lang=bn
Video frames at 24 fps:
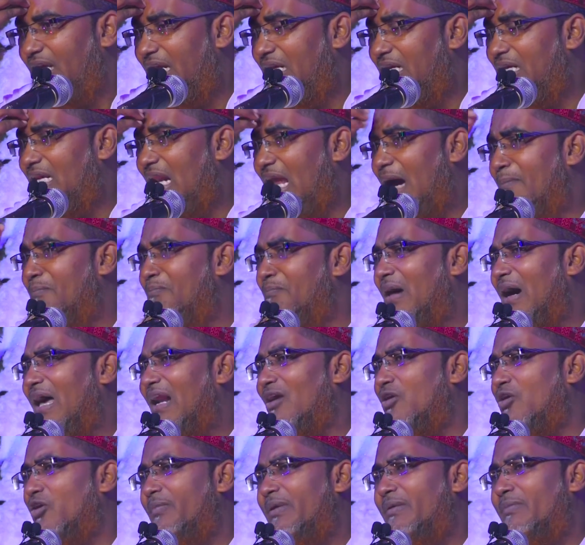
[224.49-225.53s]
তিন
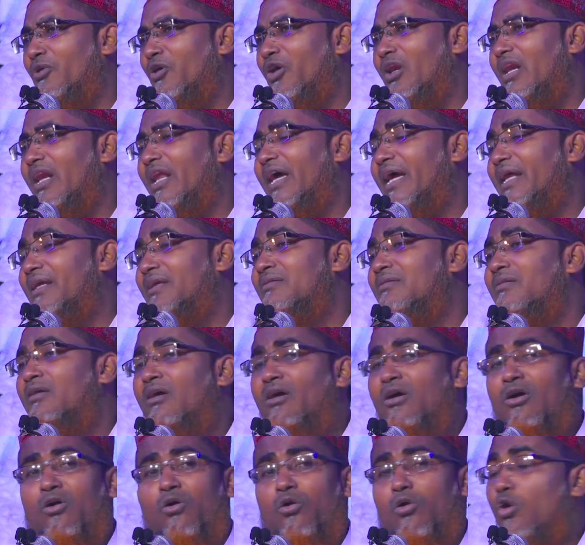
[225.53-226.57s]
নাম্বার নবী বললেন
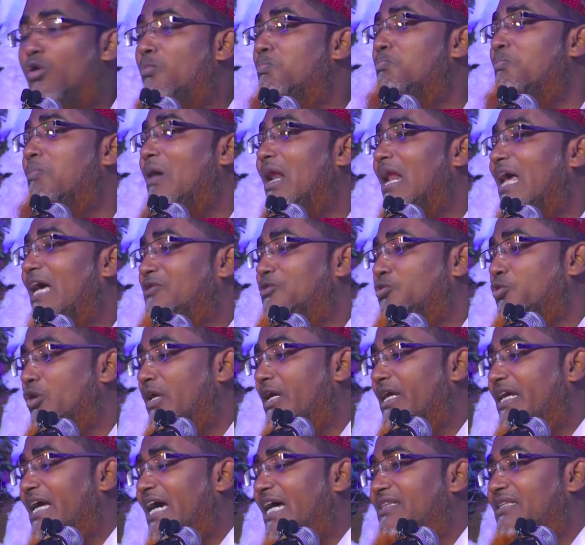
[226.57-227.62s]
কুব্বালা
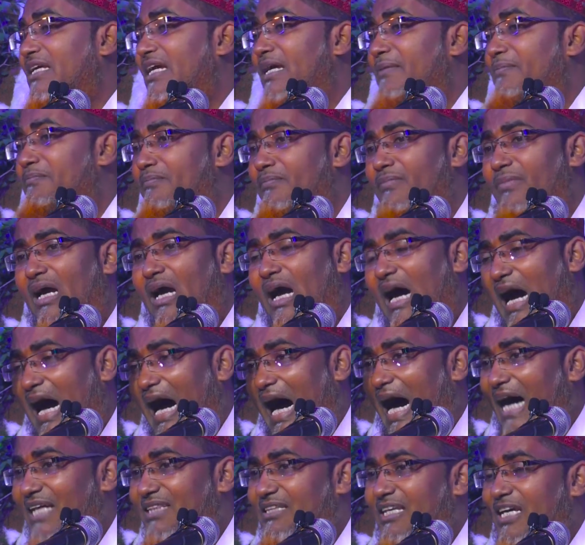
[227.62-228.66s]
তুলিয়া দিব
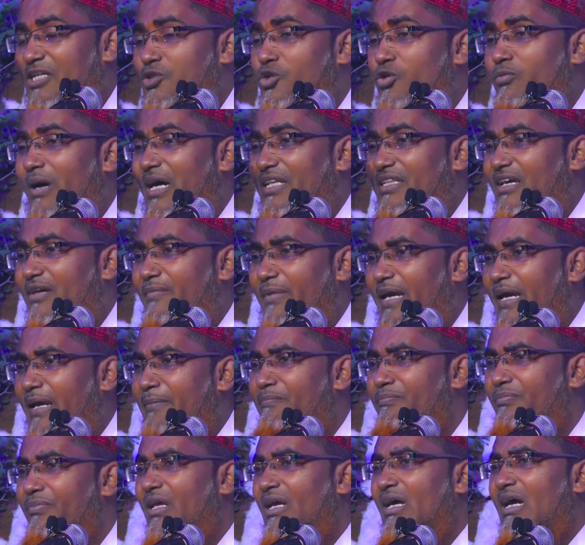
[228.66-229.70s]
হাতে চুমা দেবে
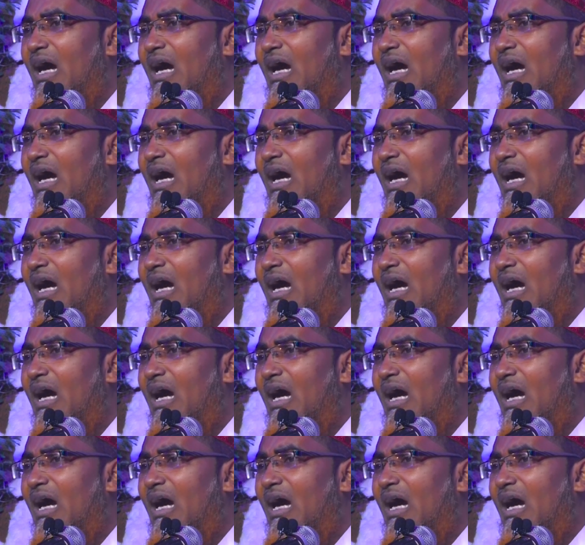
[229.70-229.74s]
